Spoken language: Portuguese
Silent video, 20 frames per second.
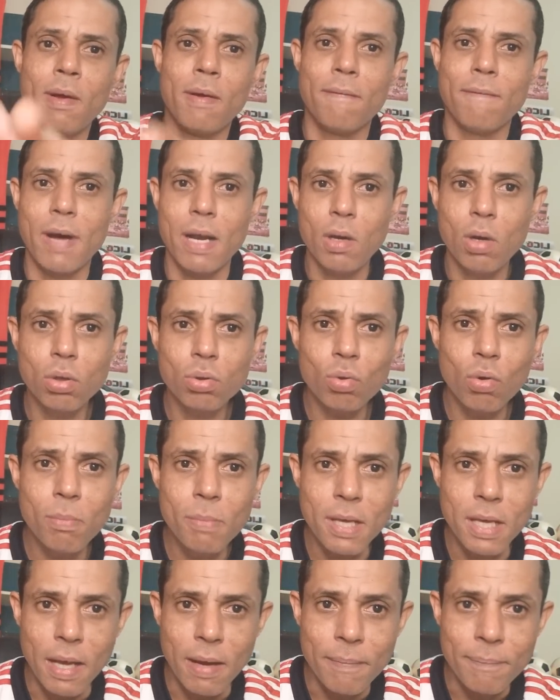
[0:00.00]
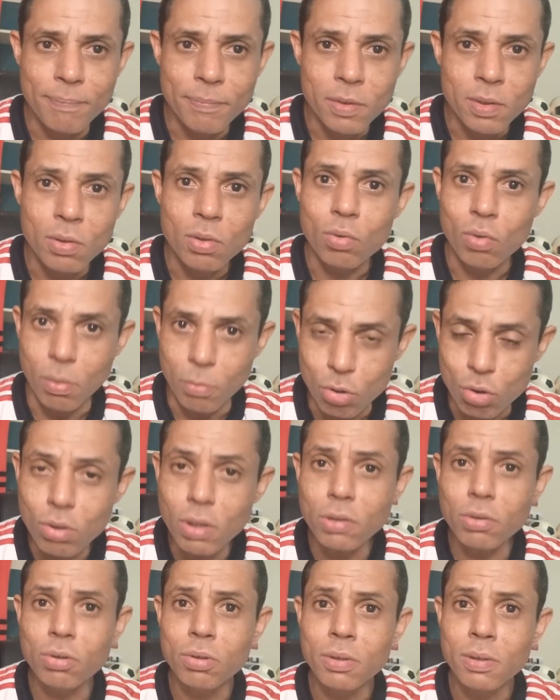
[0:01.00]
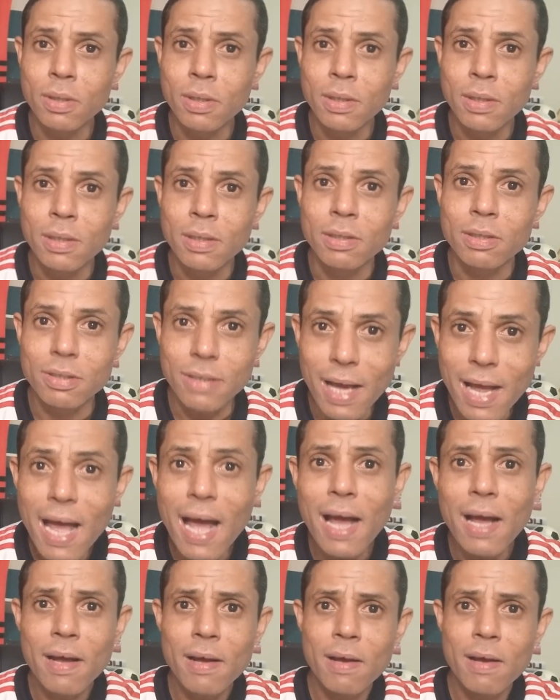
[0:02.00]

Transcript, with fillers: Valeu, turminha! Tamo juntos? Já é?